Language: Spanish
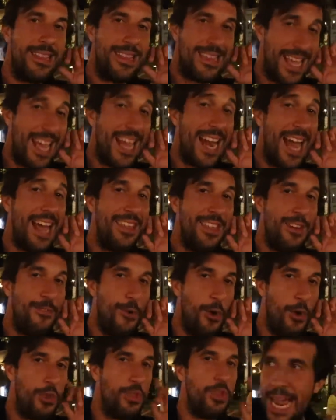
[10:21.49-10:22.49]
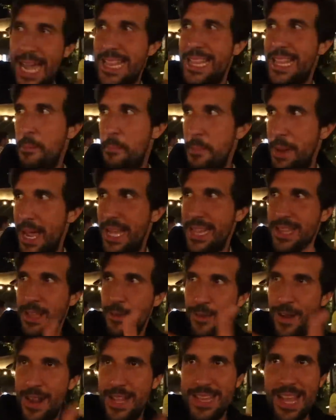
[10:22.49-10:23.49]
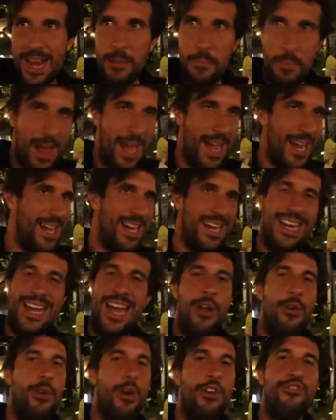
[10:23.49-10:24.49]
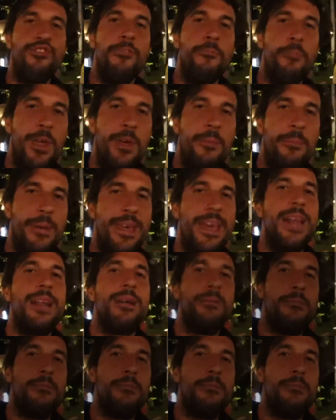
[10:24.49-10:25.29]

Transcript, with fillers: tiene ahí de fondo, en este ambiente frente a la playa. Creo que no se puede pedir